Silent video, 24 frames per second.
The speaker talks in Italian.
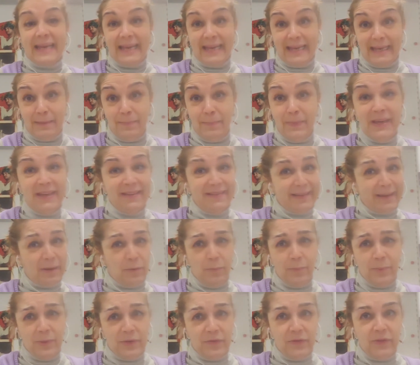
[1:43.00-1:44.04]
che ripesca
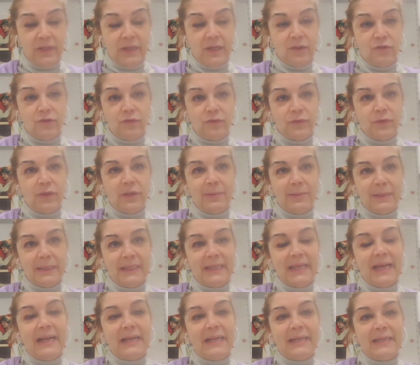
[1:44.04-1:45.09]
un personaggio
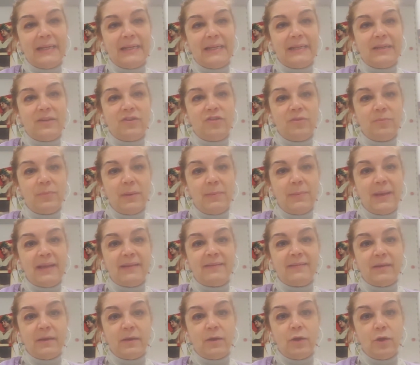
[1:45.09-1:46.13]
fondamentale della decima
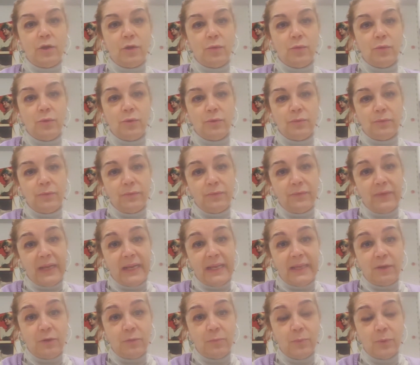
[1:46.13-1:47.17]
massa, che è uno,
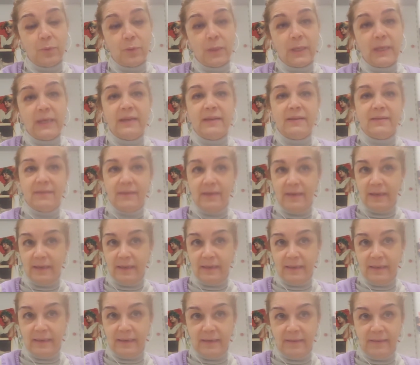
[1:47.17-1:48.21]
Valerio Borghese,
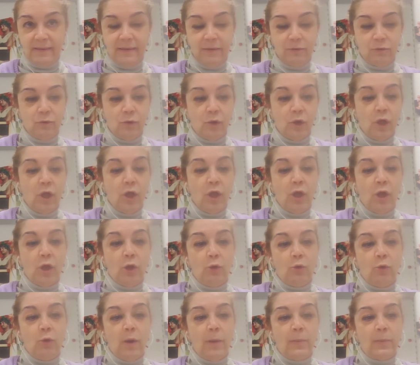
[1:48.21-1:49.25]
che è stato
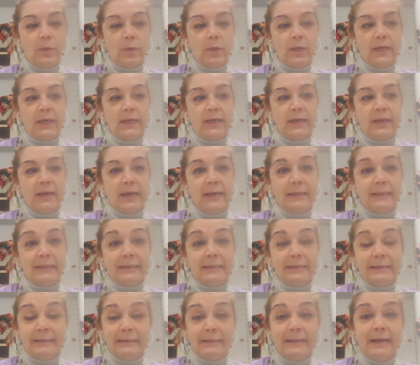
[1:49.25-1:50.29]
l'uomo che ha
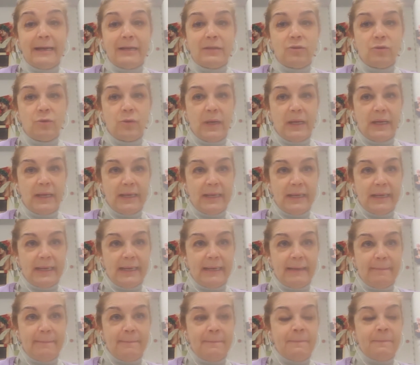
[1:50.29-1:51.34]
tentato
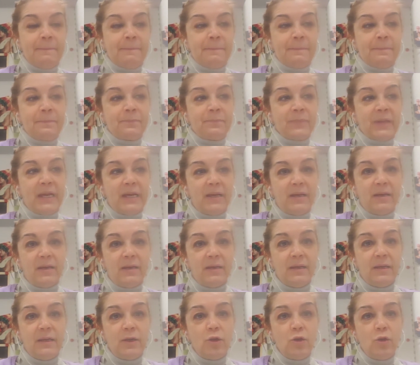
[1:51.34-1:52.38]
anche eh,
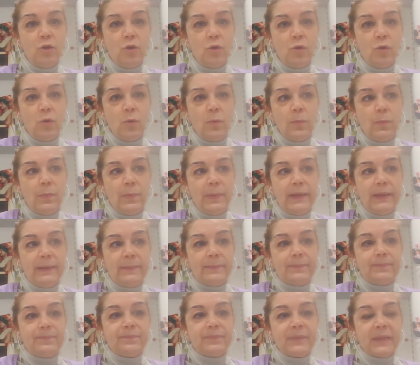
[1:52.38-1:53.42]
il
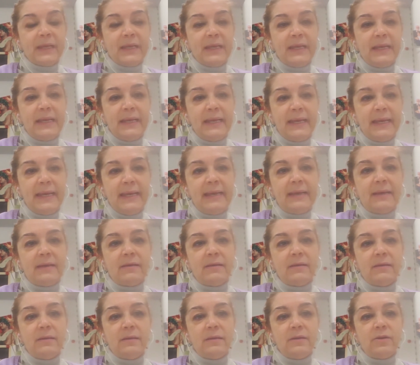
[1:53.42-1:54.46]
golpe
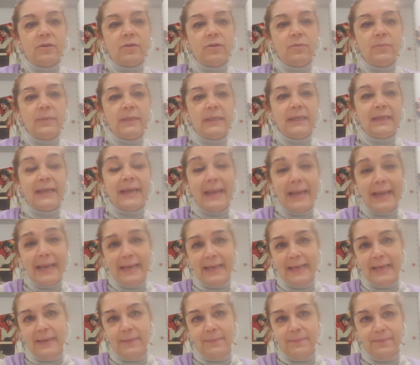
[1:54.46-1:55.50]
e, eh, come dire,
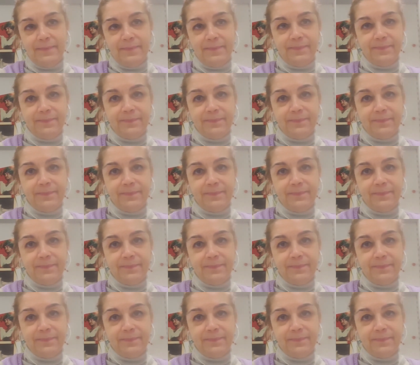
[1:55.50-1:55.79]
lega